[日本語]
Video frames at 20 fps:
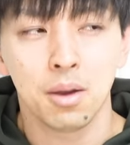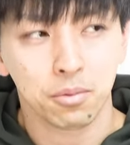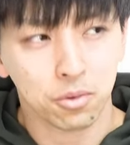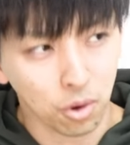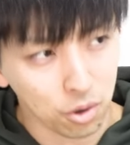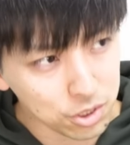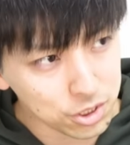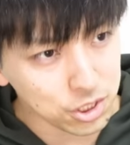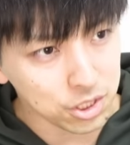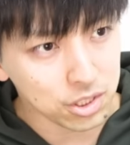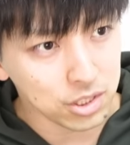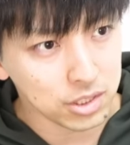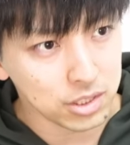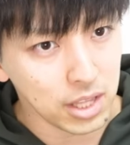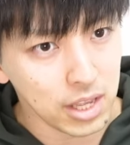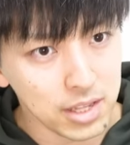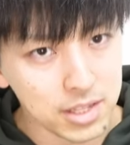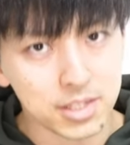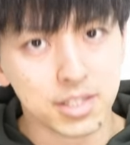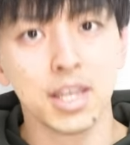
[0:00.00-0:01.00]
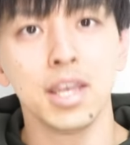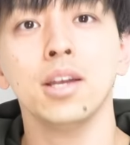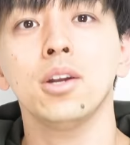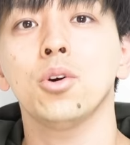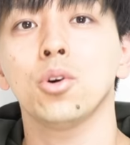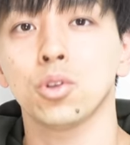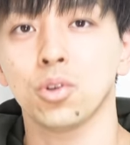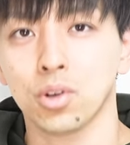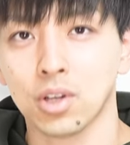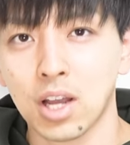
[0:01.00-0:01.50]
50点前
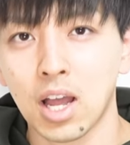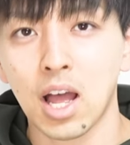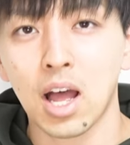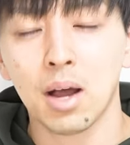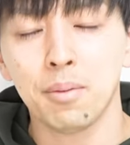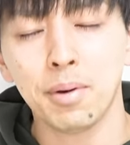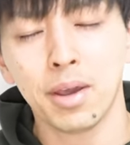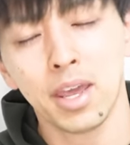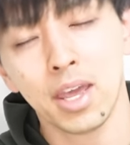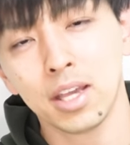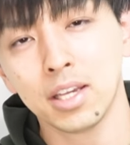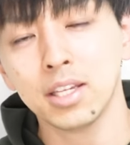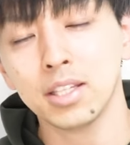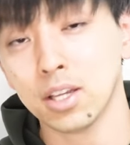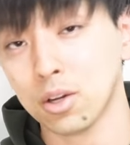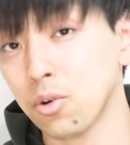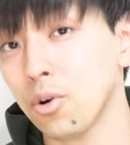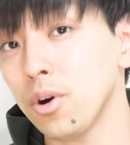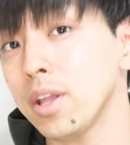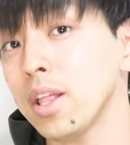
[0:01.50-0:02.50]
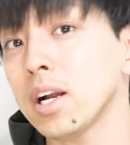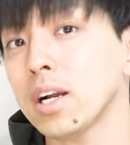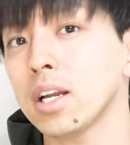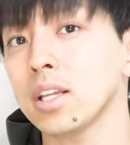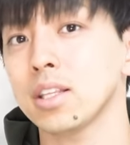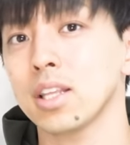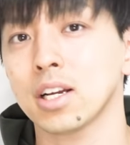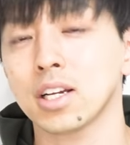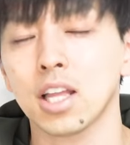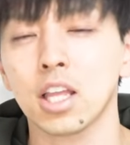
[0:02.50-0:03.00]
後とか、まあ、平均点超えな
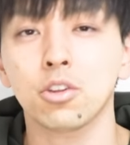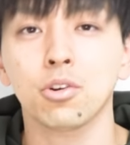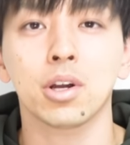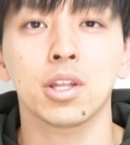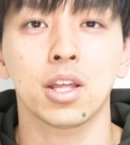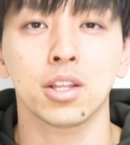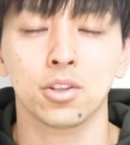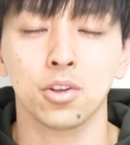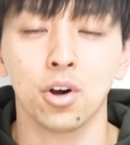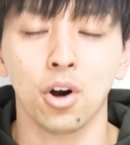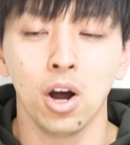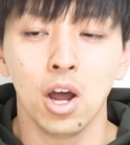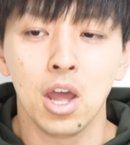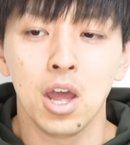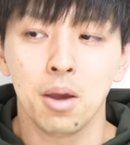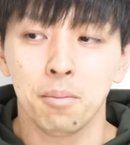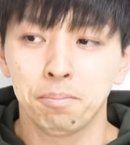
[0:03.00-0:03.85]
かった方とかだと、